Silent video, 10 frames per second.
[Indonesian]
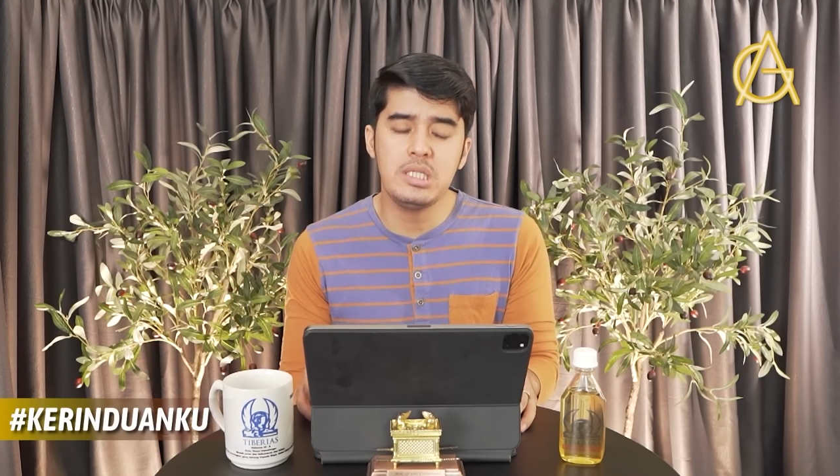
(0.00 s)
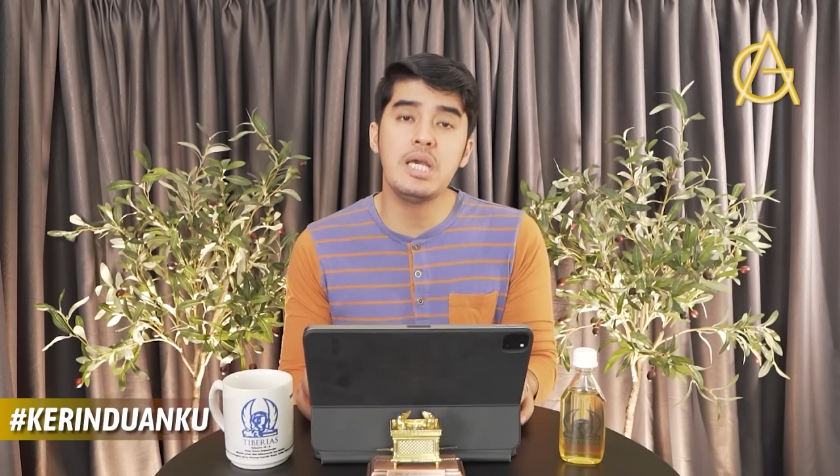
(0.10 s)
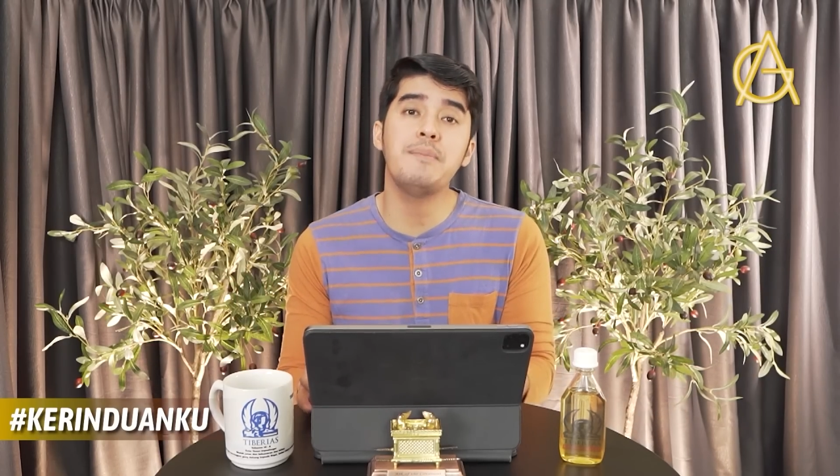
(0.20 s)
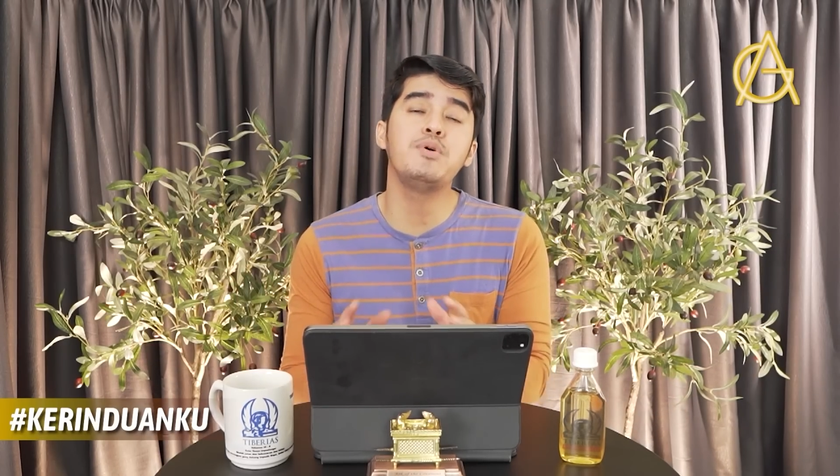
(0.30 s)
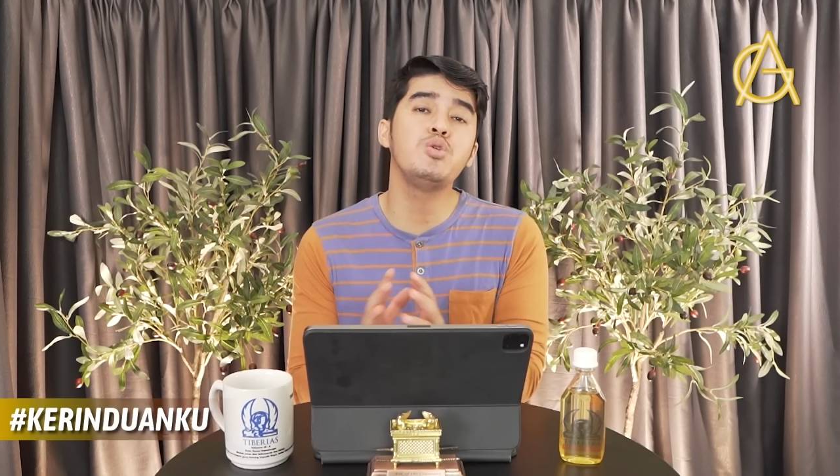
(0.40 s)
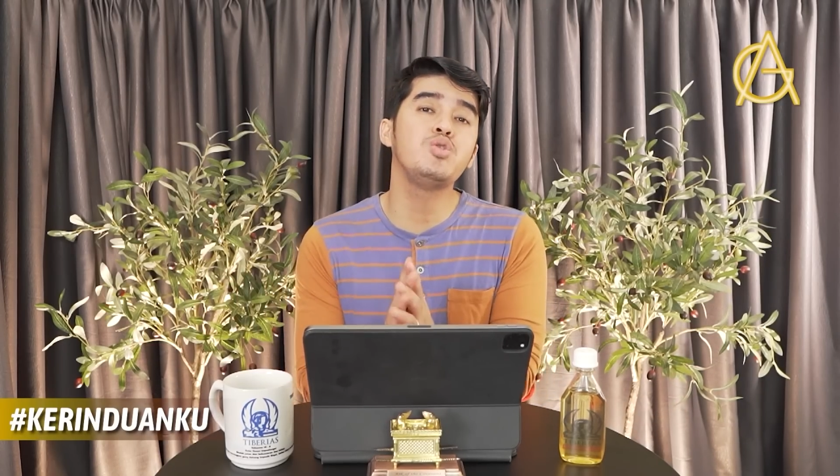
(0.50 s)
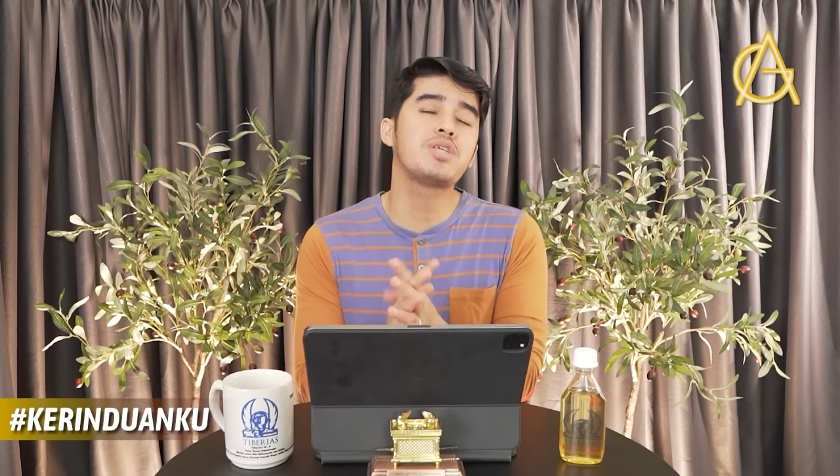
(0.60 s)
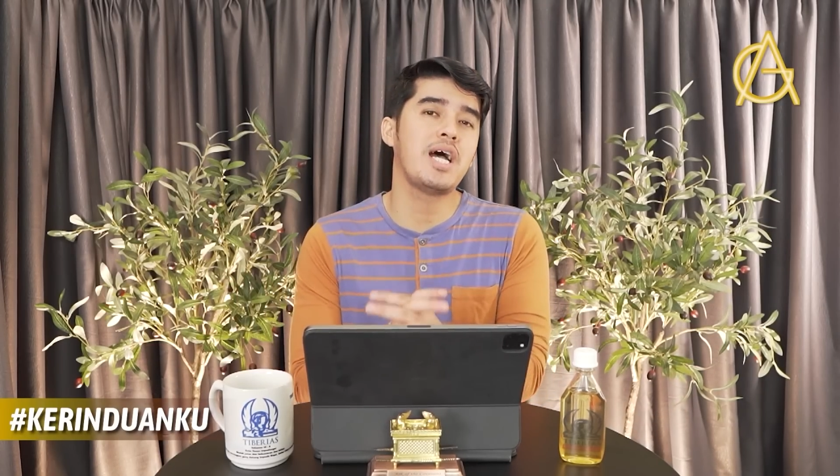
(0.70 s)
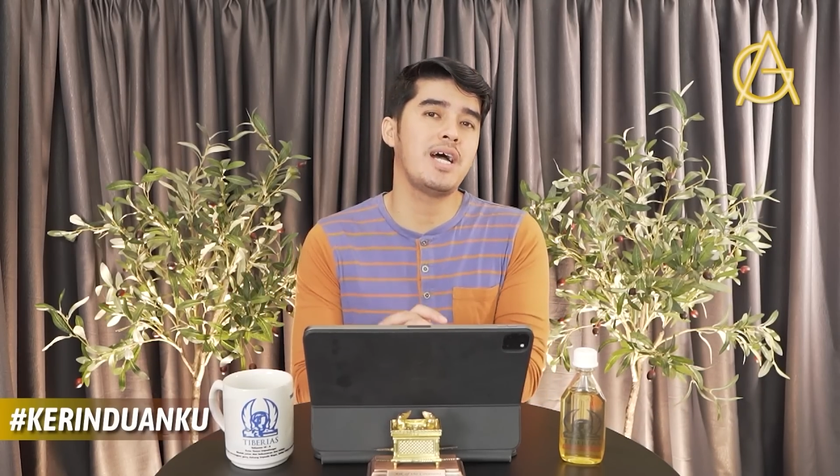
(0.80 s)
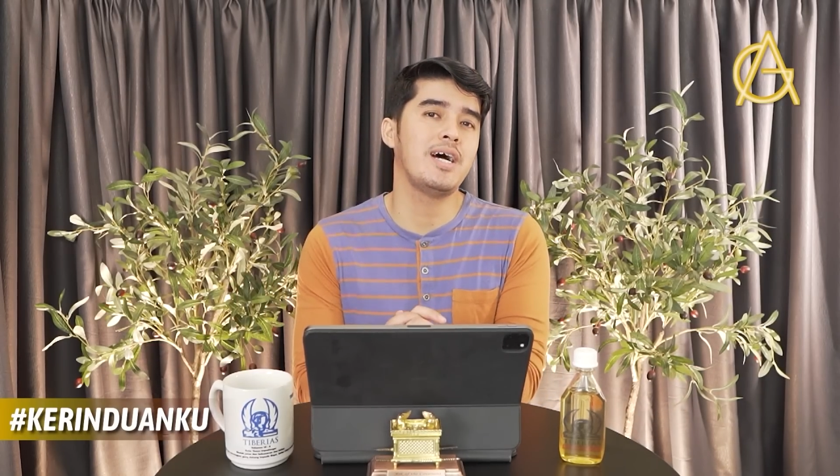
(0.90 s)
dia
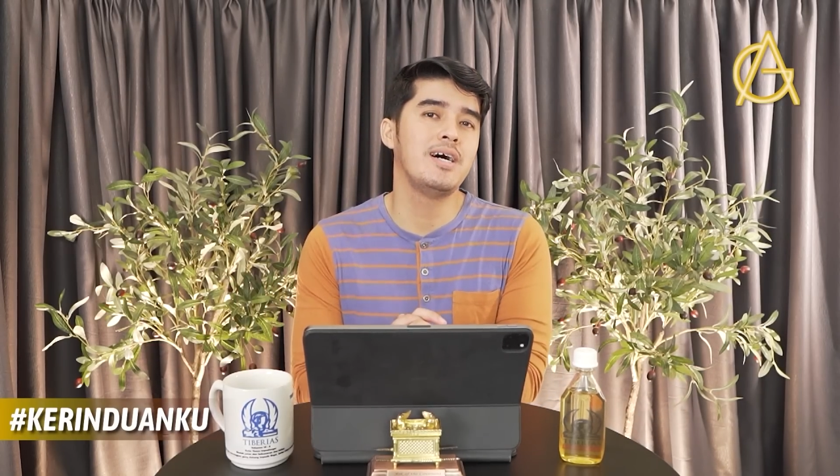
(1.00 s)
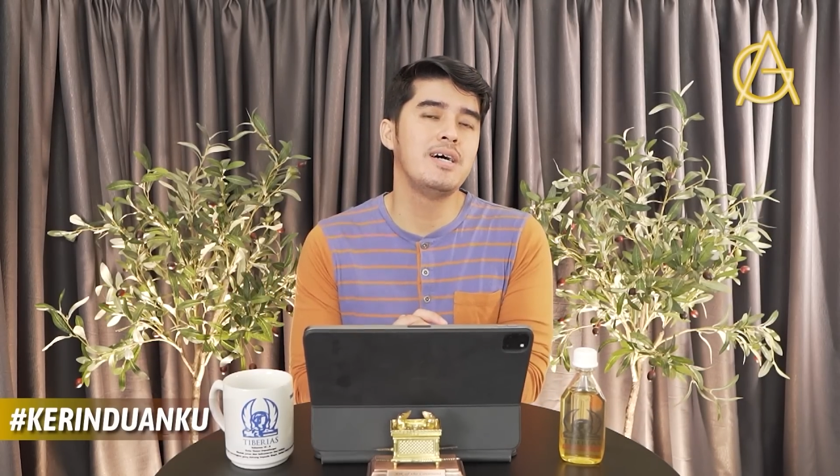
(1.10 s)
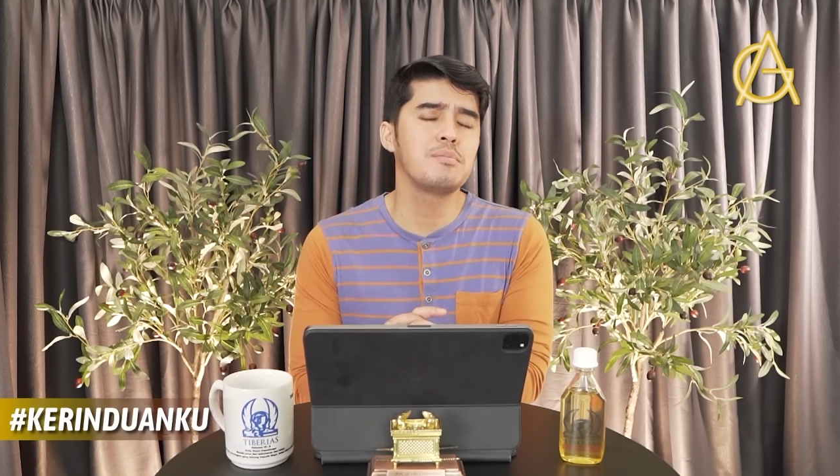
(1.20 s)
berusaha.